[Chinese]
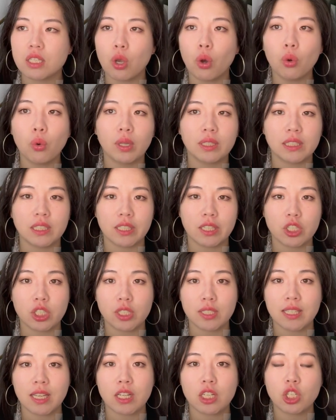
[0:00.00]
由落体的
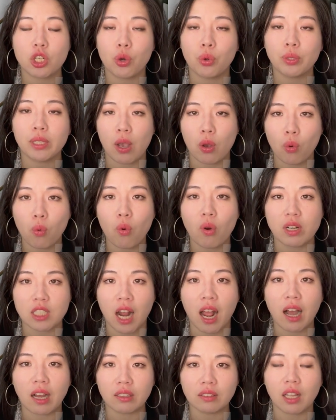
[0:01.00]
时间是有点过
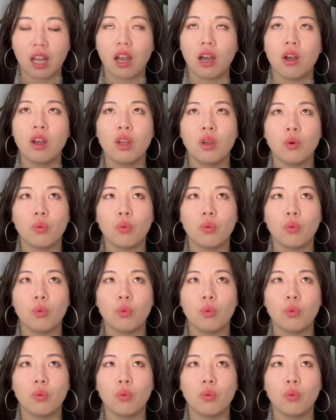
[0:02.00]
长的，